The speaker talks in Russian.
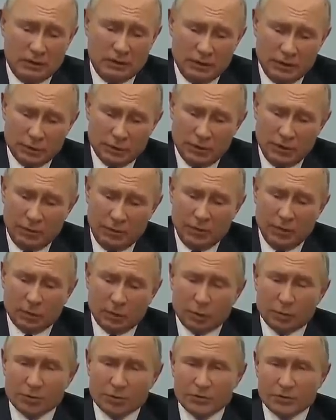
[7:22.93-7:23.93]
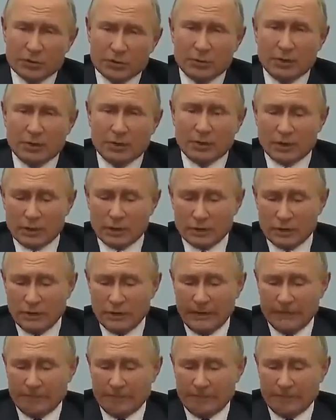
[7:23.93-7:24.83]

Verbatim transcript: ничего не имеет общего с демократией.